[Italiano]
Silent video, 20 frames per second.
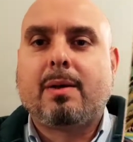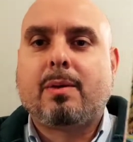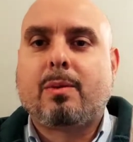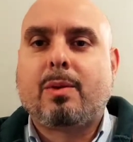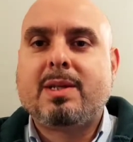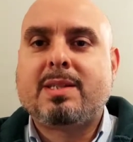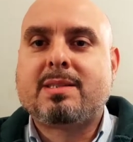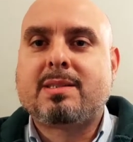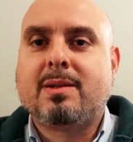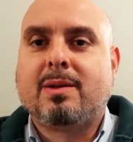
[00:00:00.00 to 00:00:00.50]

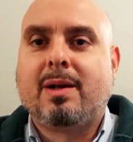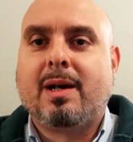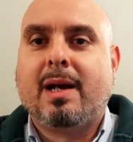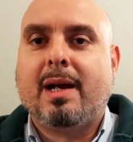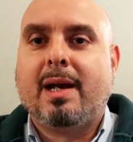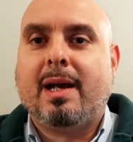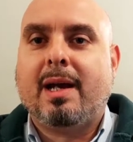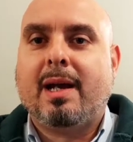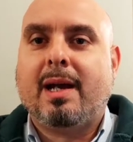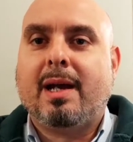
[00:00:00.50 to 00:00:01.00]
questo
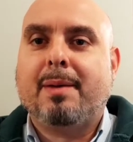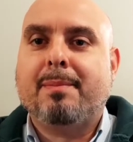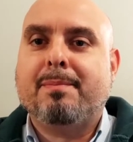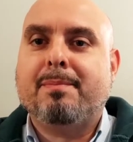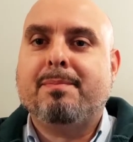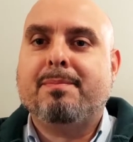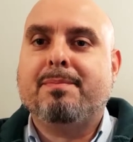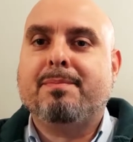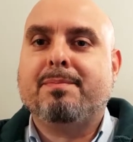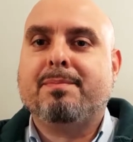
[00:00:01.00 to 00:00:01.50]
è
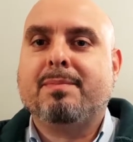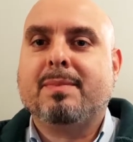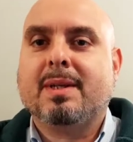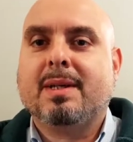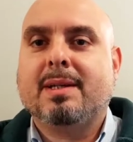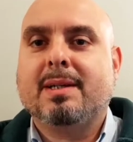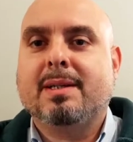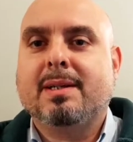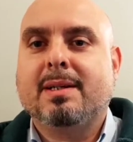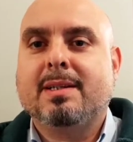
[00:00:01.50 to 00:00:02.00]
mm,
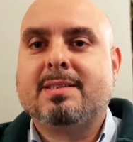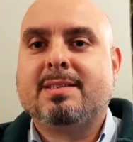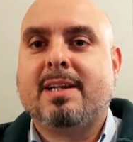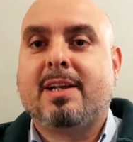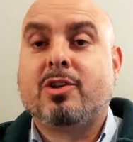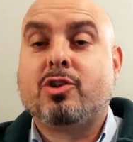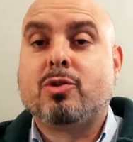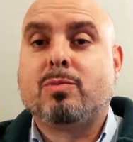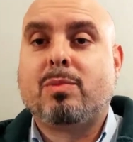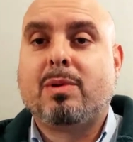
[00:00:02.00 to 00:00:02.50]
eh,
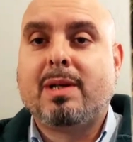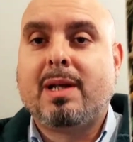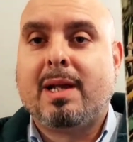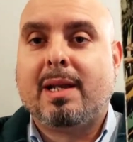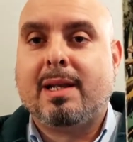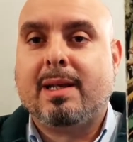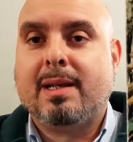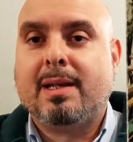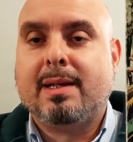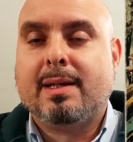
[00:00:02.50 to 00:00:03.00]
Sergio
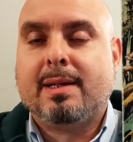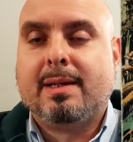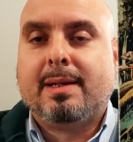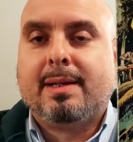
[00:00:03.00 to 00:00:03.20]
Bonelli